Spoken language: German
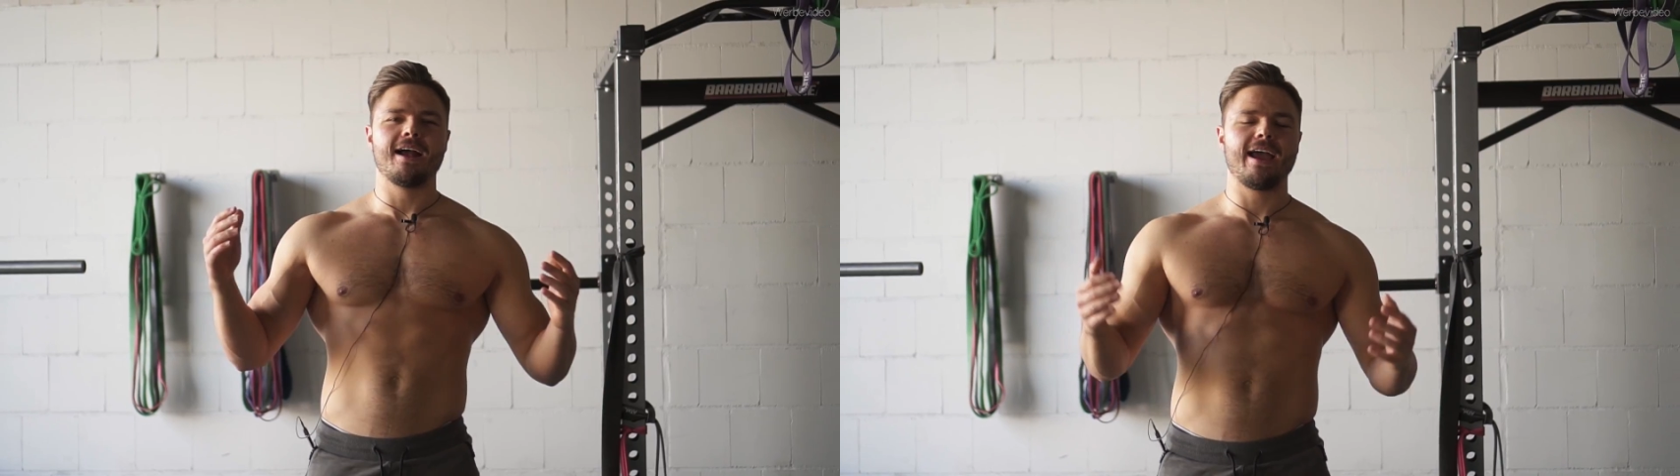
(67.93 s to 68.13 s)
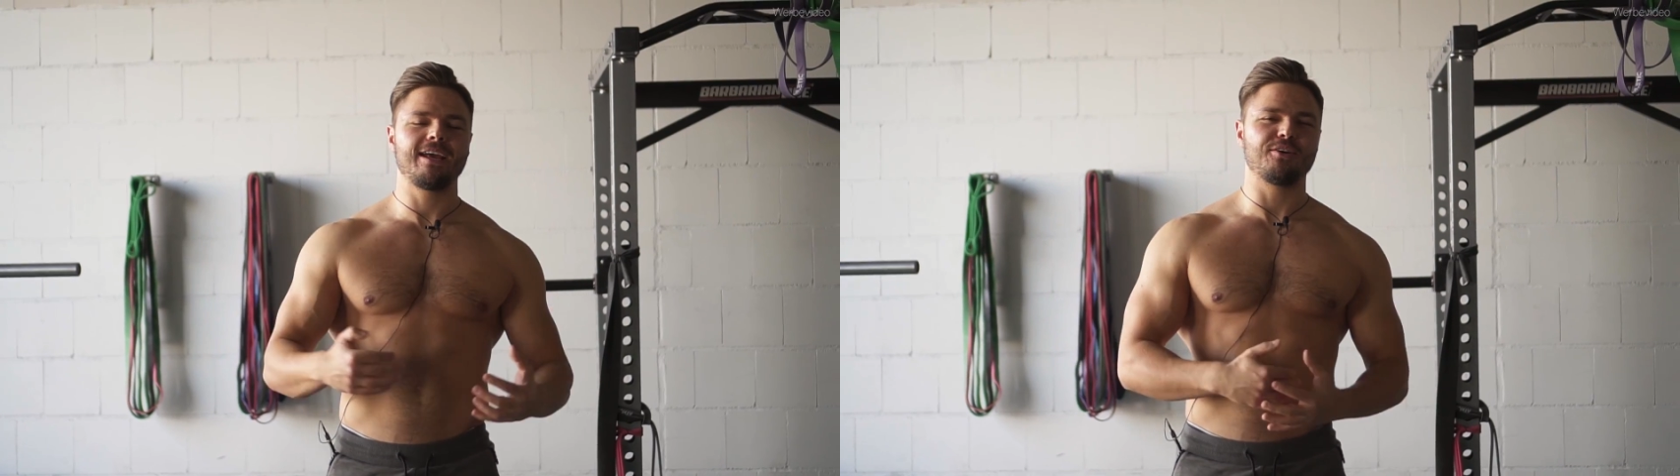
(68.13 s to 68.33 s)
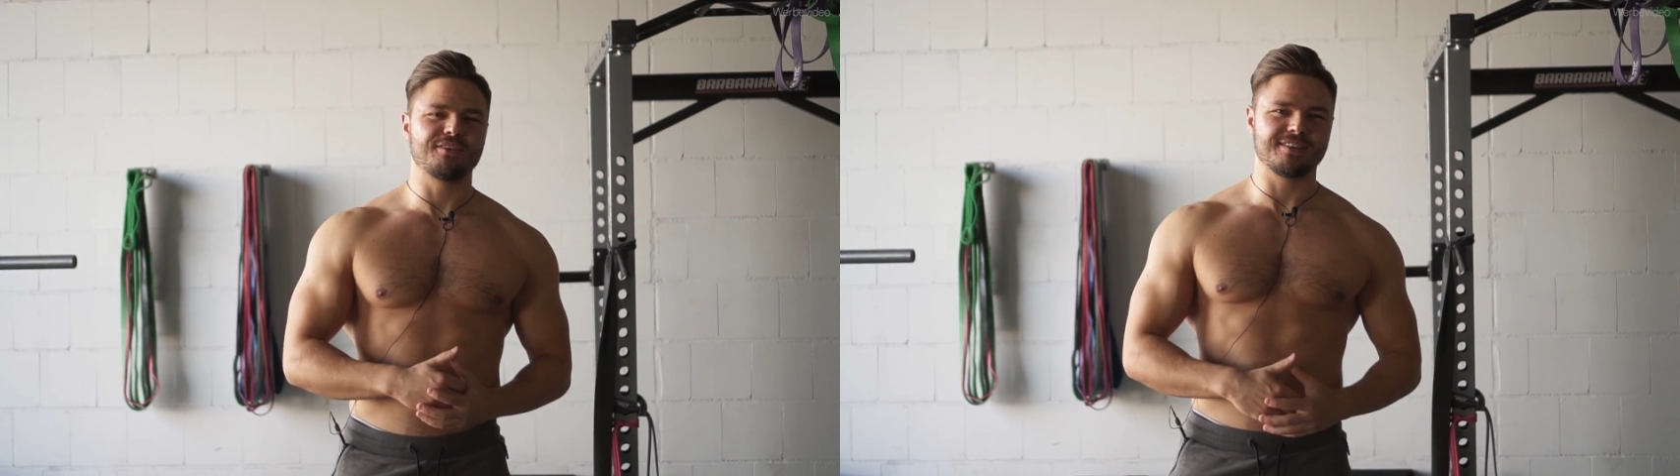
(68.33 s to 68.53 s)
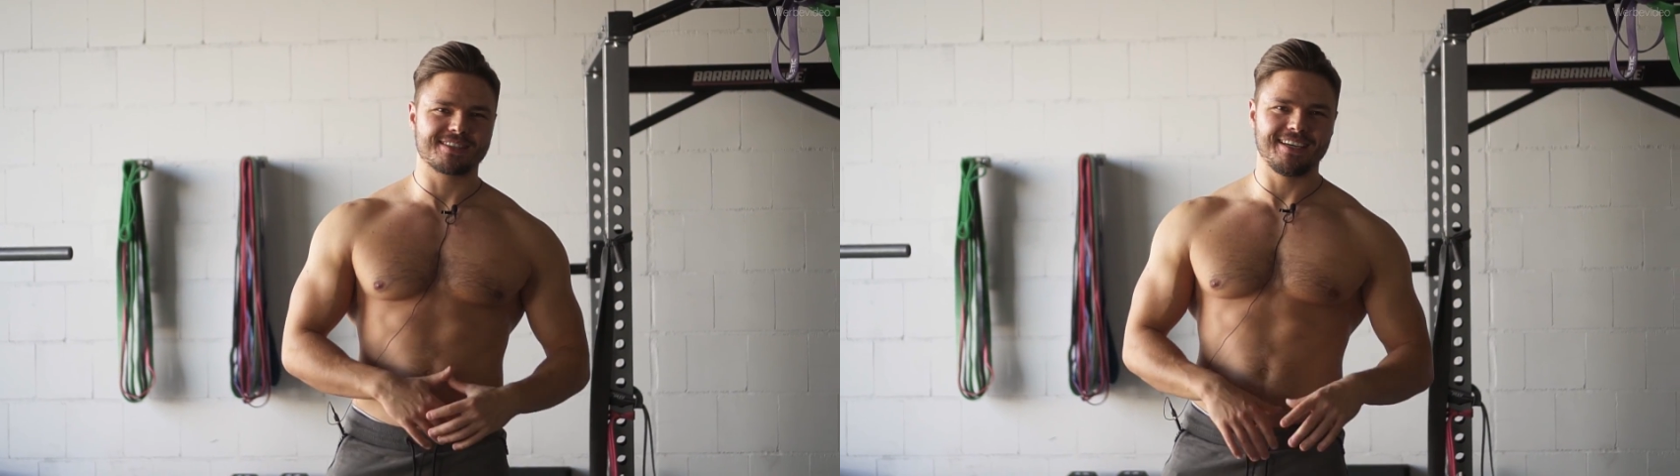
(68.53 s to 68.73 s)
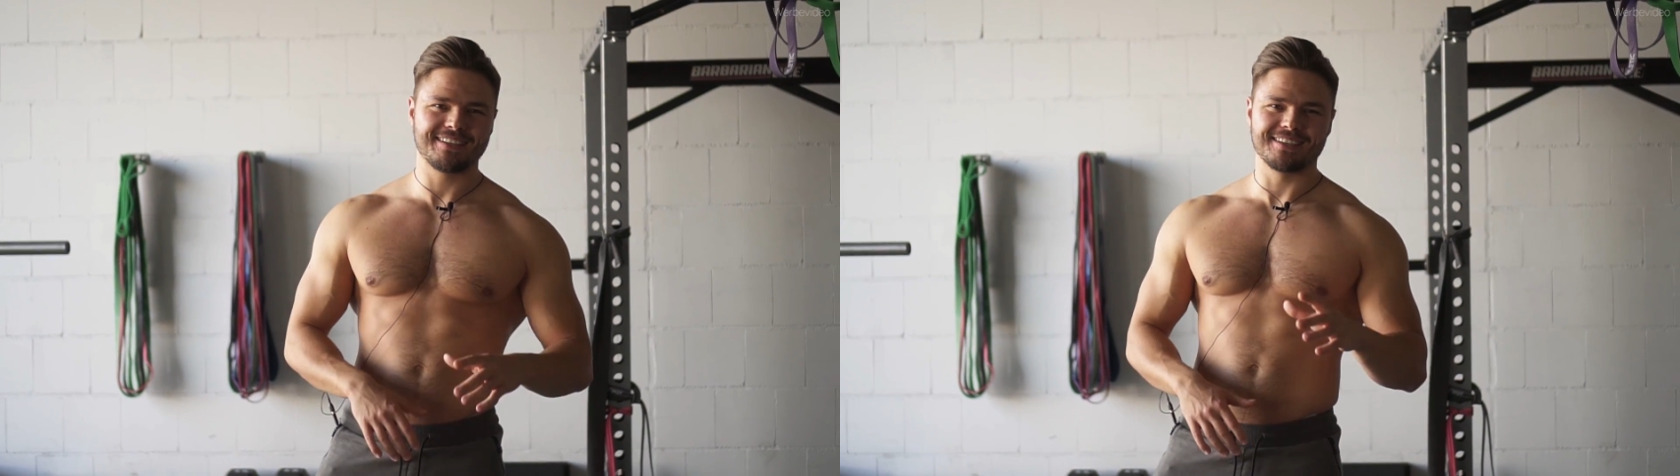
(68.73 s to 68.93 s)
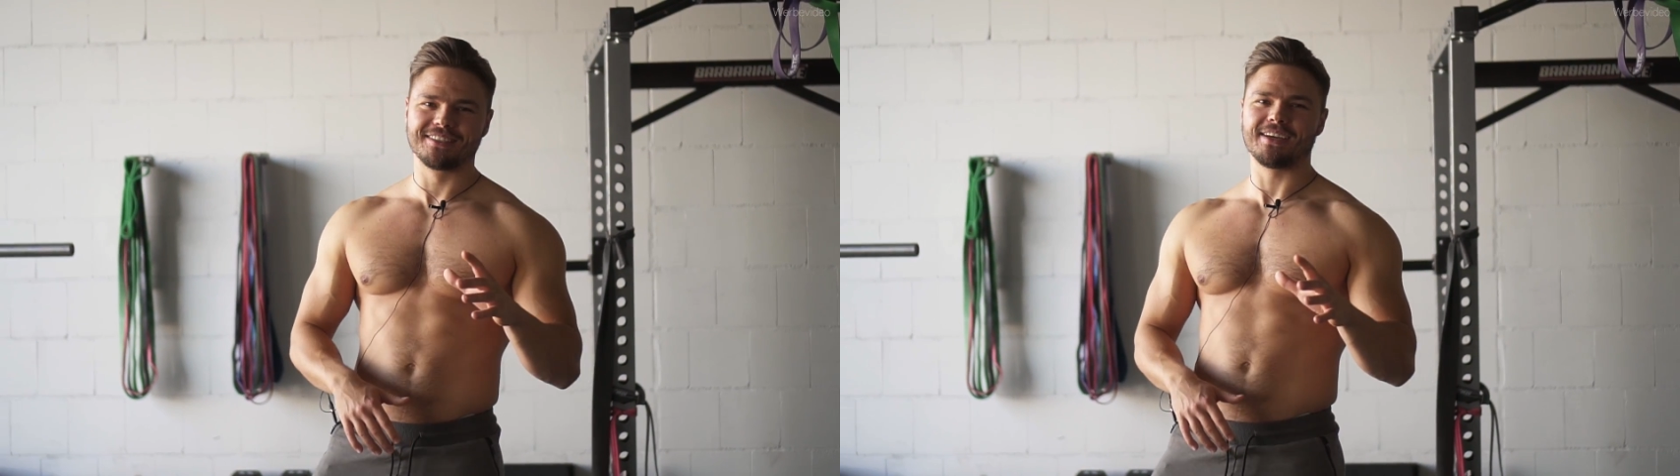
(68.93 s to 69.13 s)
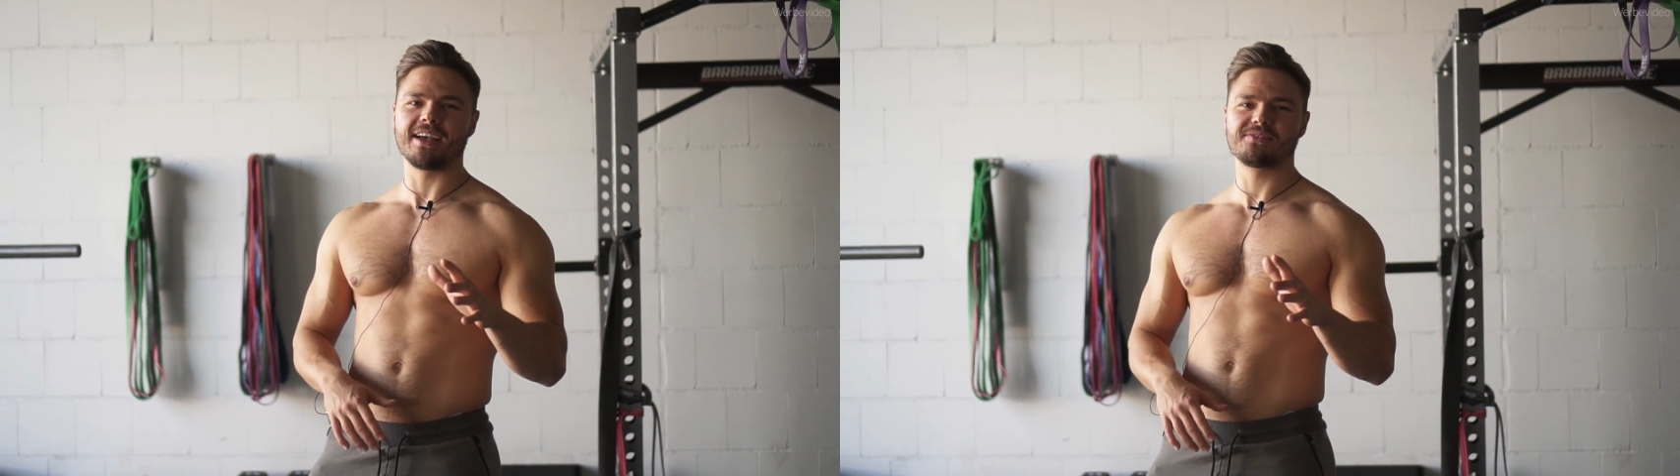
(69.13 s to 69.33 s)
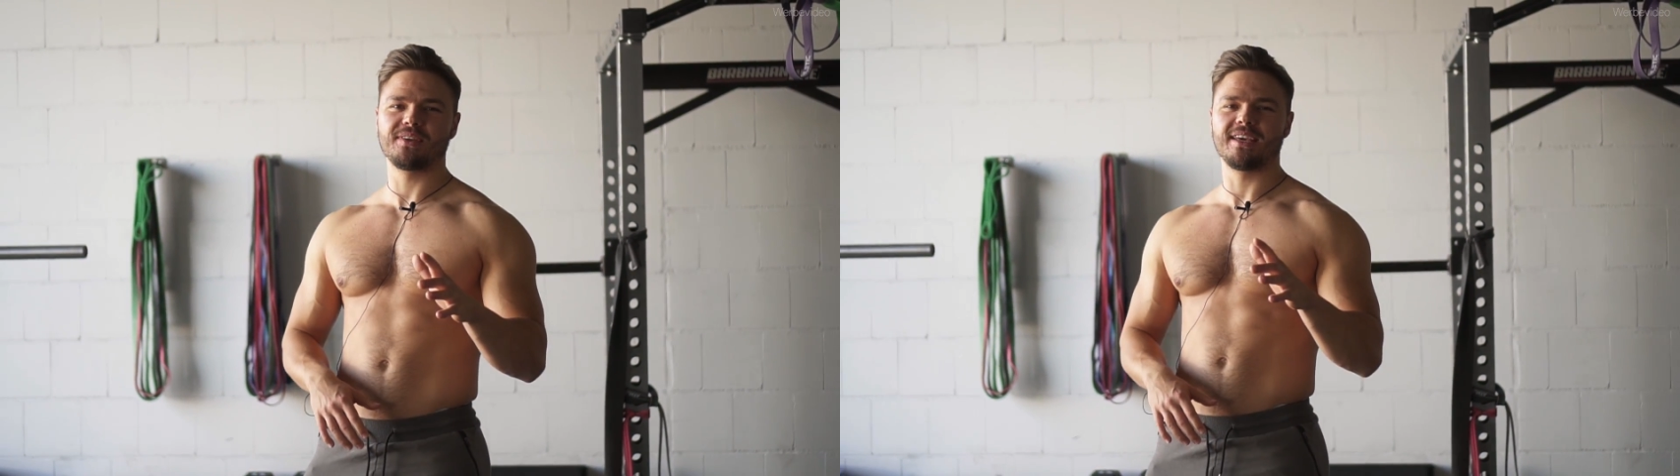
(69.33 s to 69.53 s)
Hey Leute, was geht?
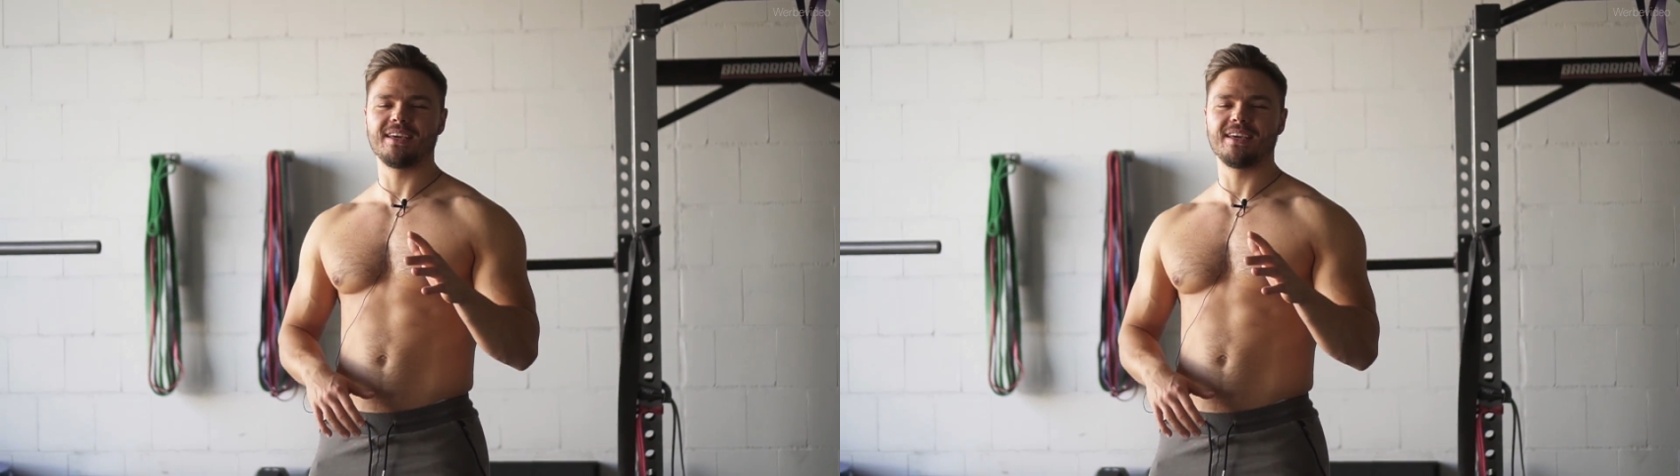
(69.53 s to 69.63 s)
Tyson wieder